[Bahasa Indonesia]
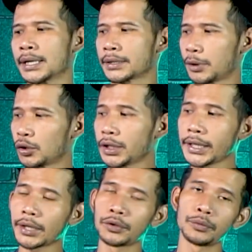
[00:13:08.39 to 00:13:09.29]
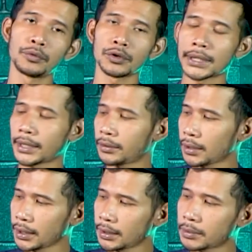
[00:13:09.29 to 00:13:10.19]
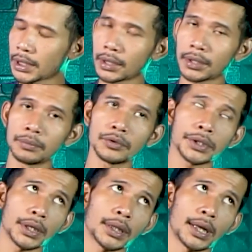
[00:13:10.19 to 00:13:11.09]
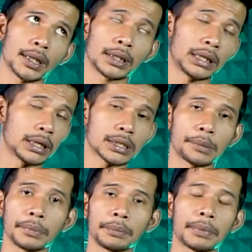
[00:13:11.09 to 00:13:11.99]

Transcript: sebetulnya ya Gunung Pulau Sari itu kan bisa ditembus sekitaran 3 sampai